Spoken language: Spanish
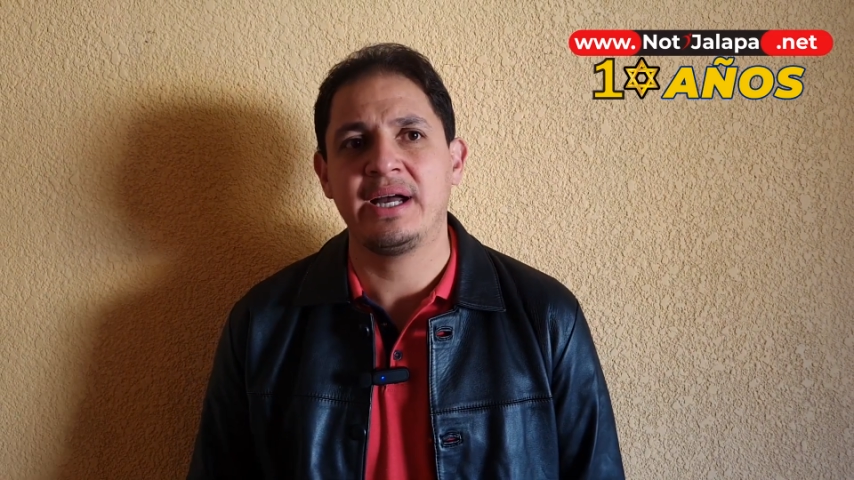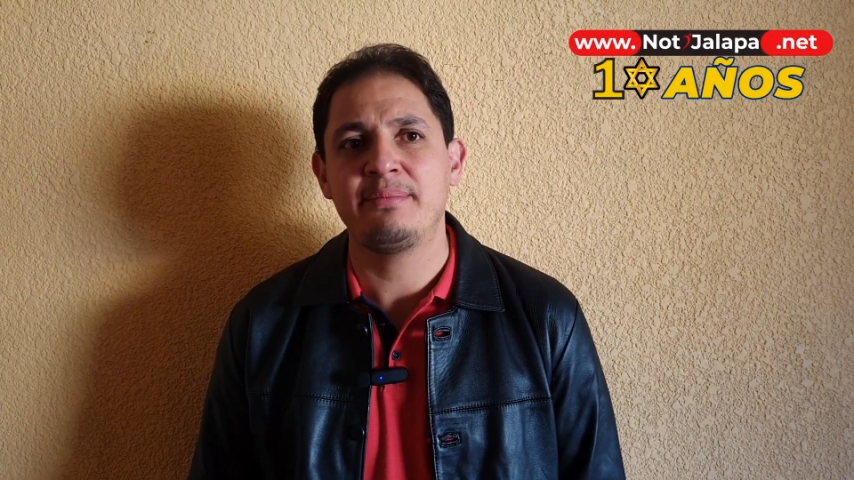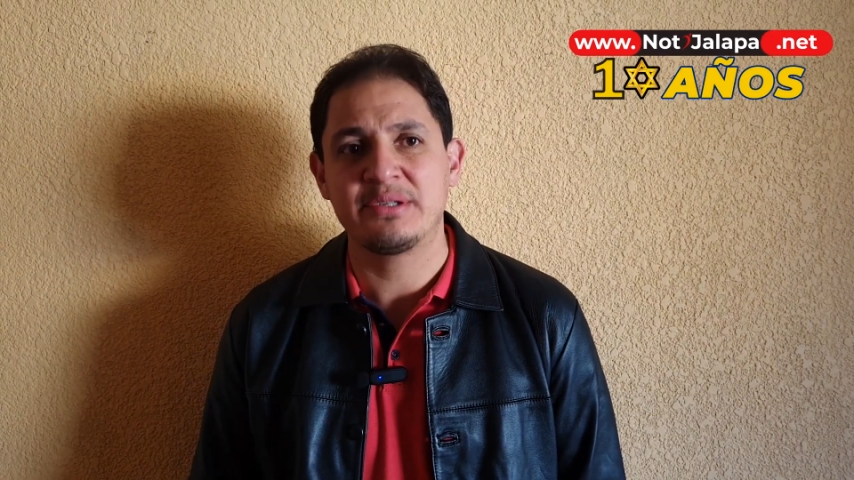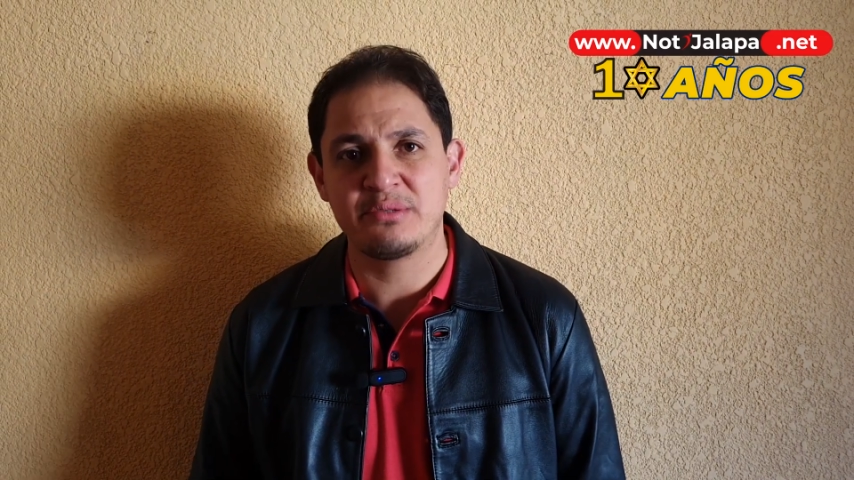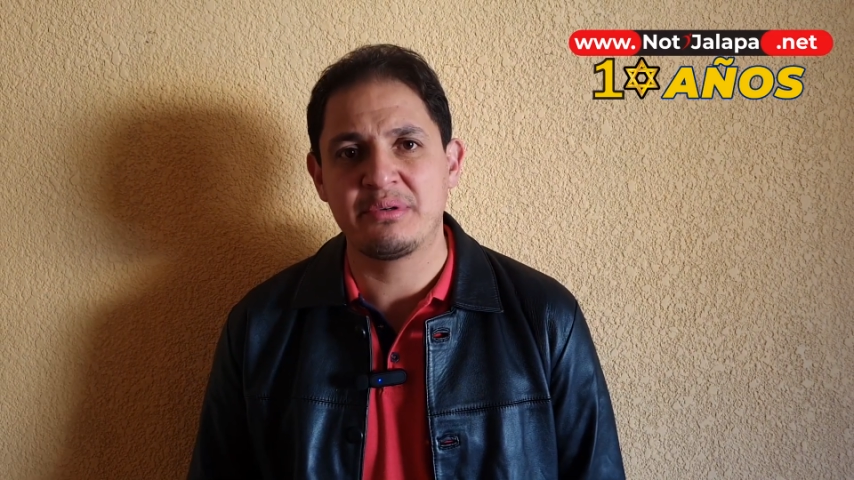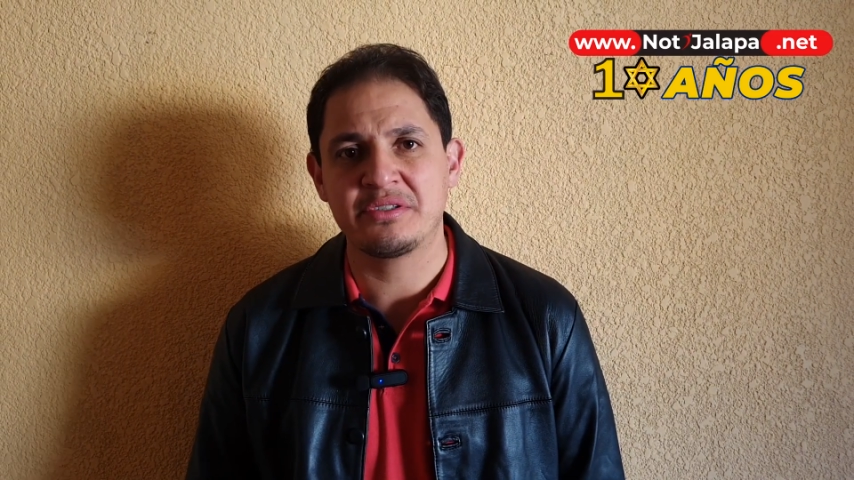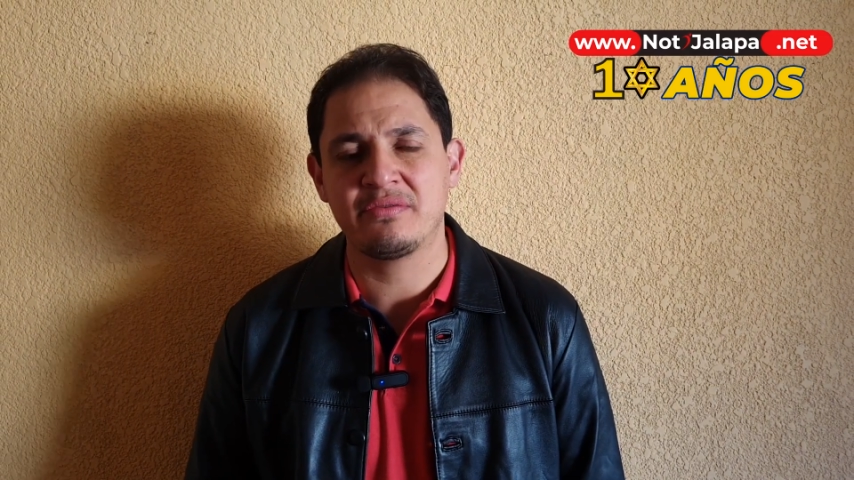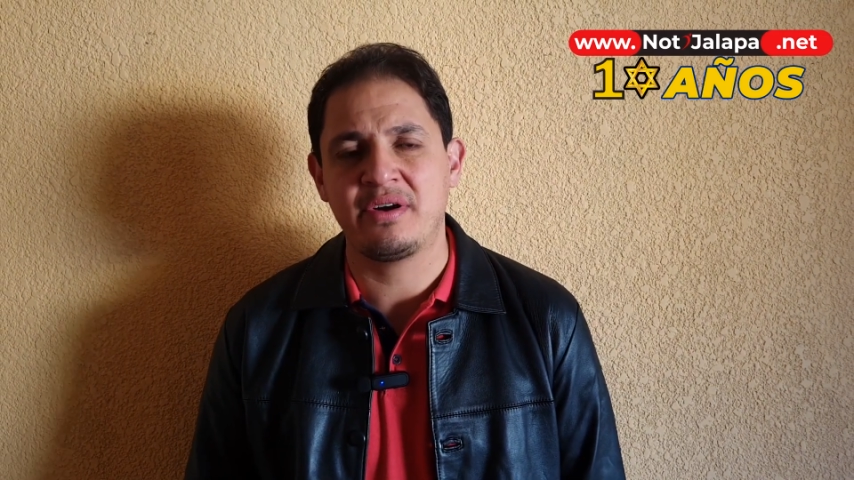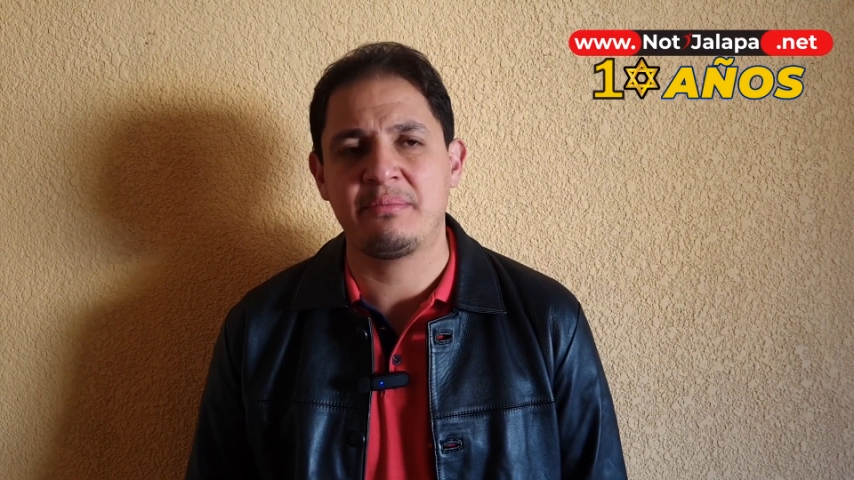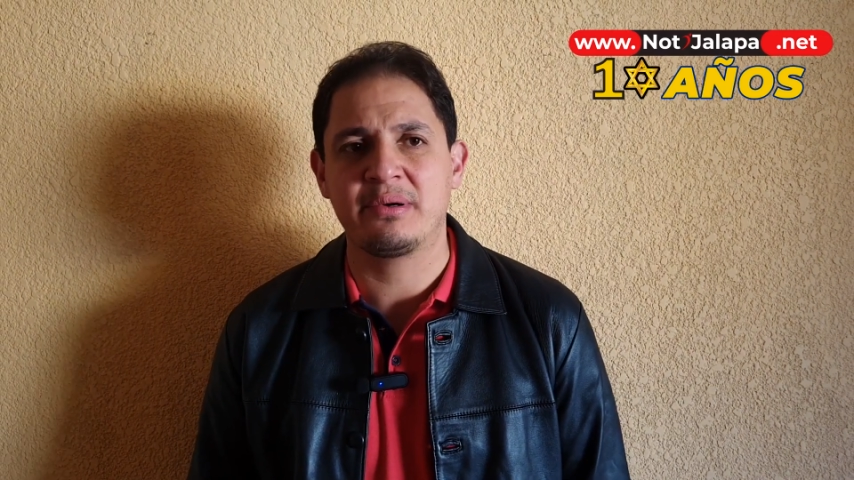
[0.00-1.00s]
ya el
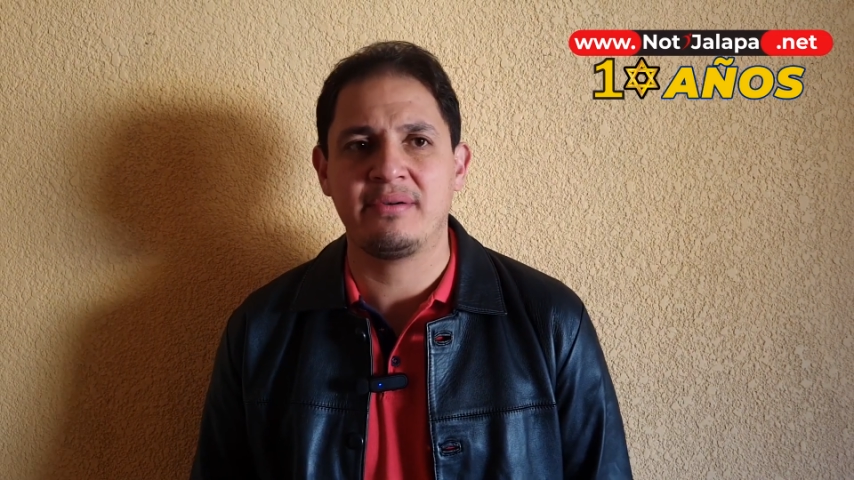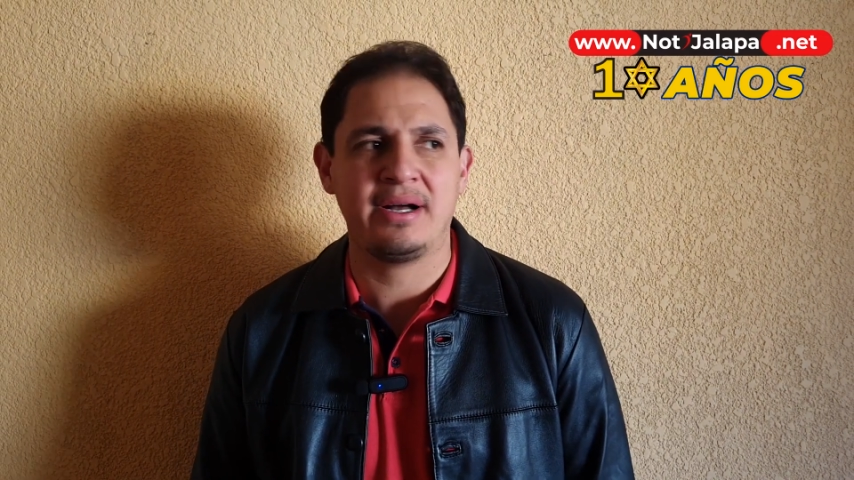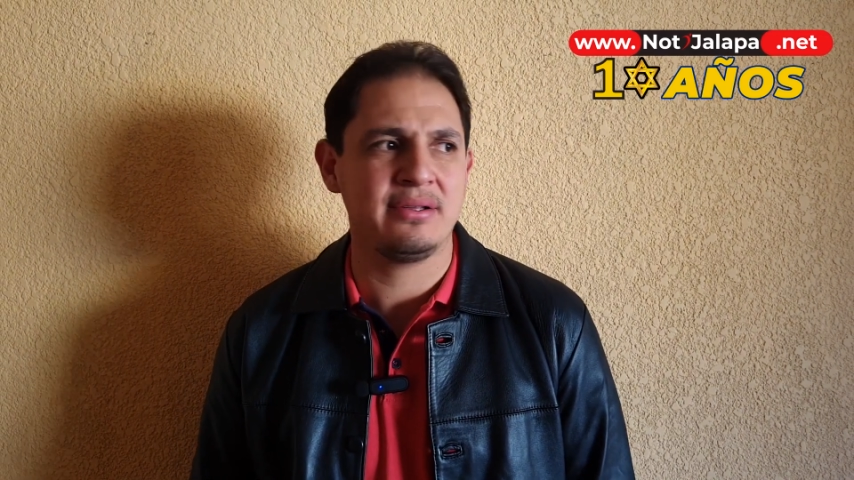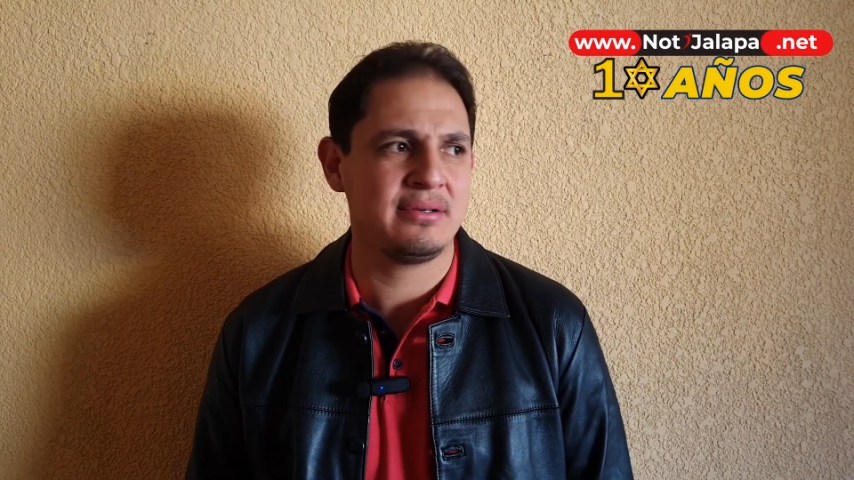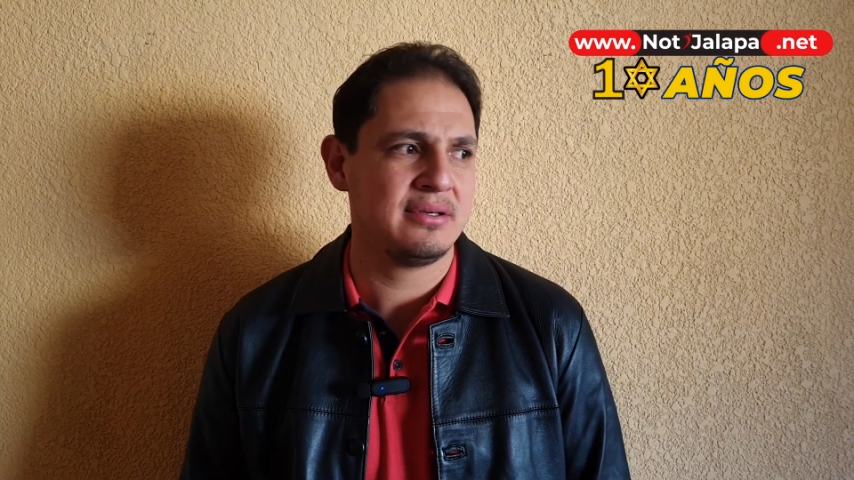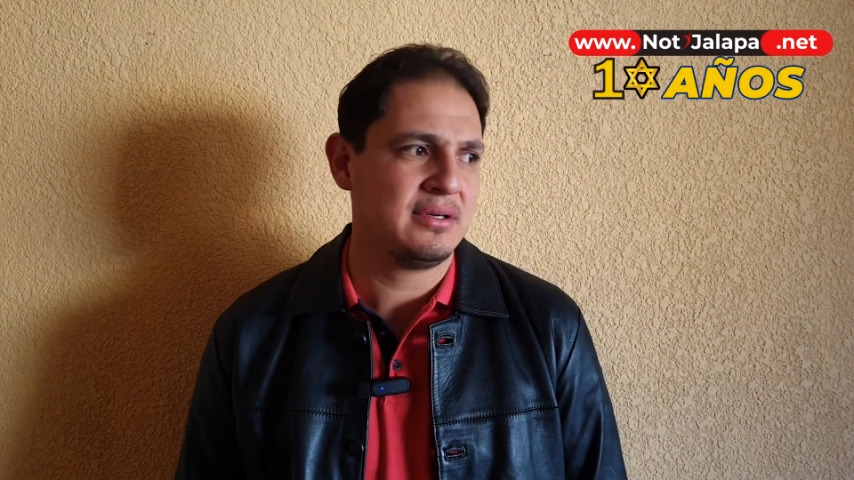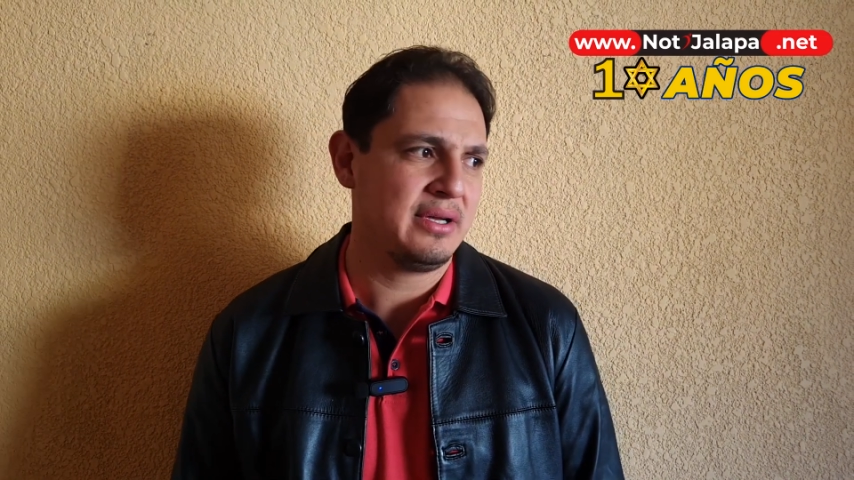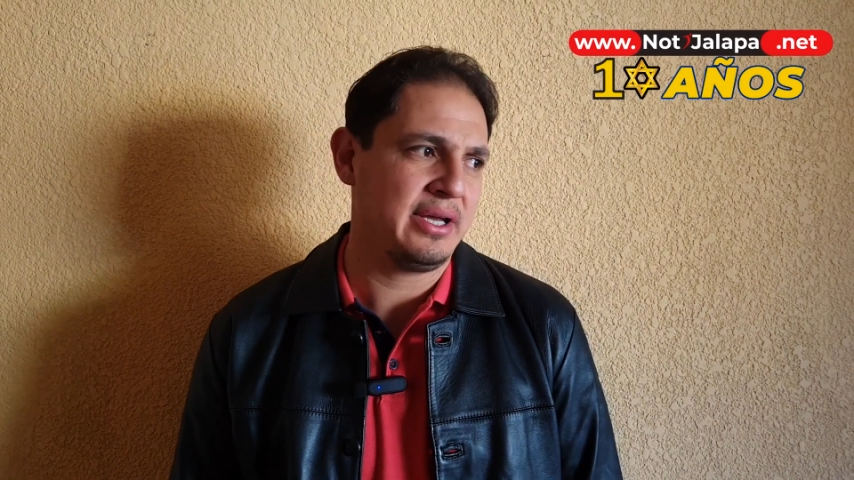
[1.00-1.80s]
presupuesto fue aprobado